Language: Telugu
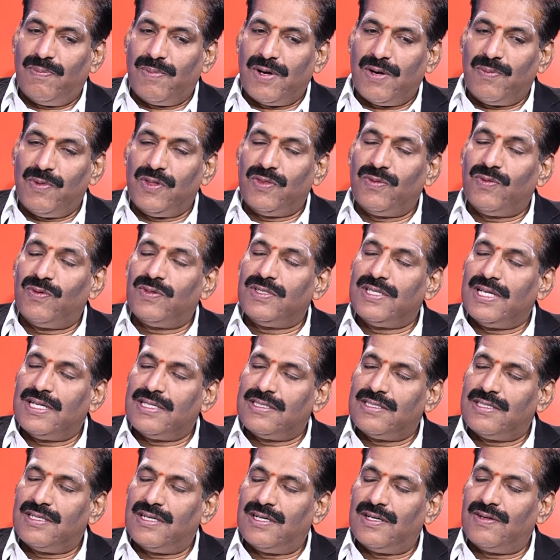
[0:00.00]
ప్రభుత్వం
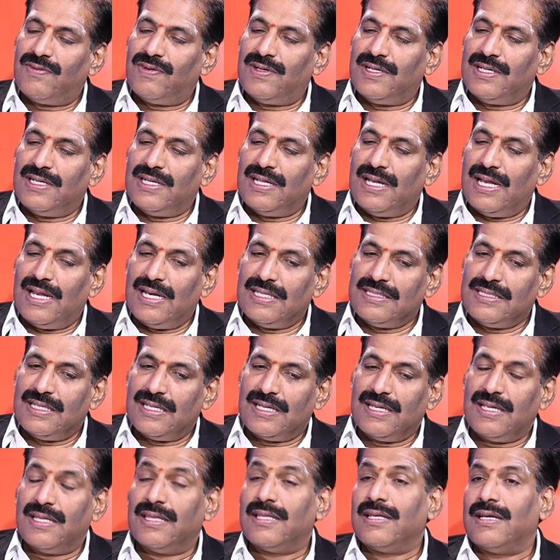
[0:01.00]
చేస్తున్నటువంటి
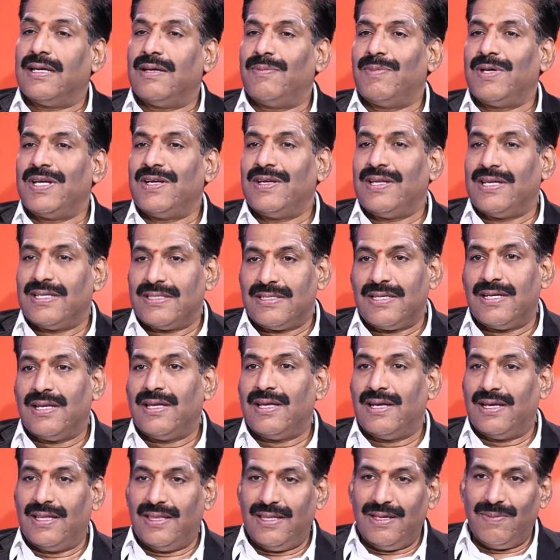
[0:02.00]
అలసక్యతని మన నిరసన
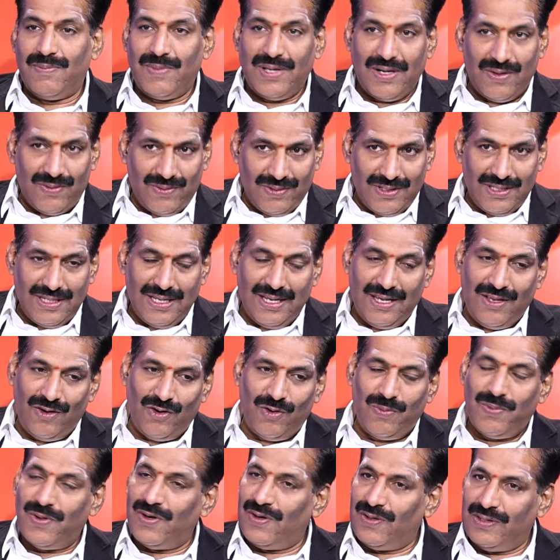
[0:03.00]
అన్నది మనం ఈ
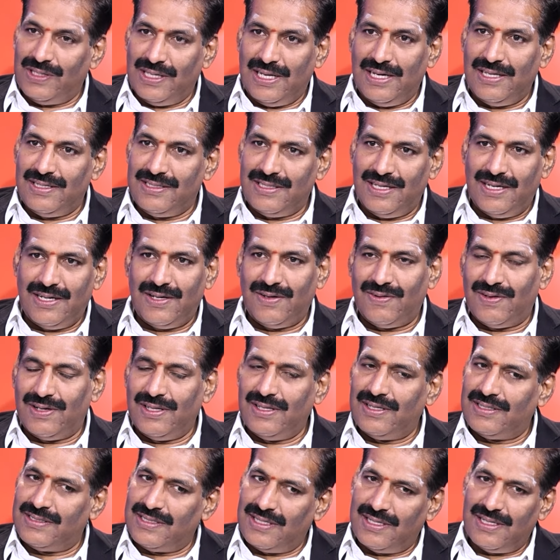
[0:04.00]
రూపంలో తెలియజేయటం
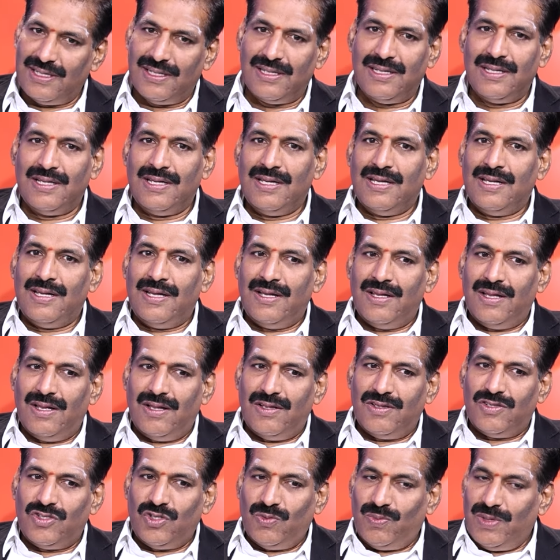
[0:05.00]
అనేది నిజంగా
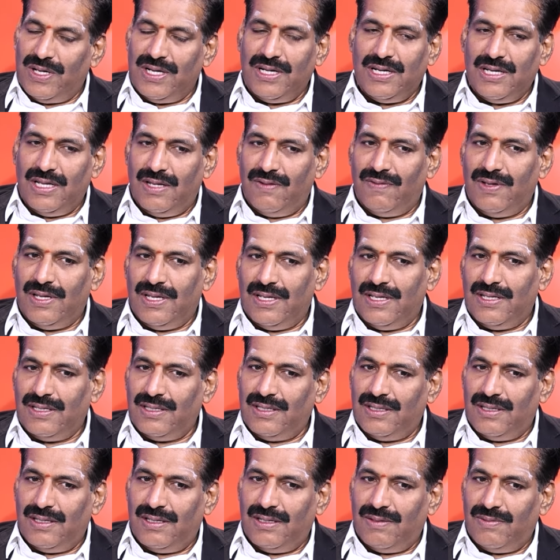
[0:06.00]
సుమన్ టీవీ
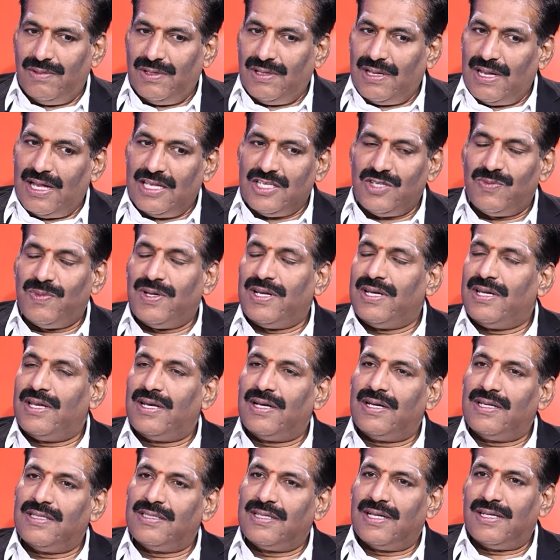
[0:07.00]

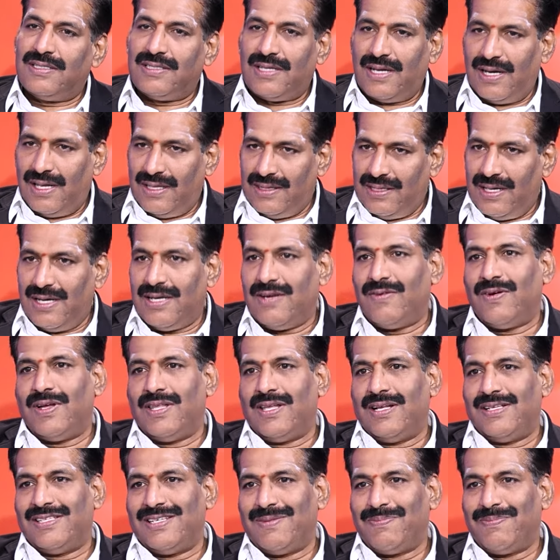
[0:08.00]
యాజమాన్యానికి నిజంగా చాలా ధన్యవాదాలు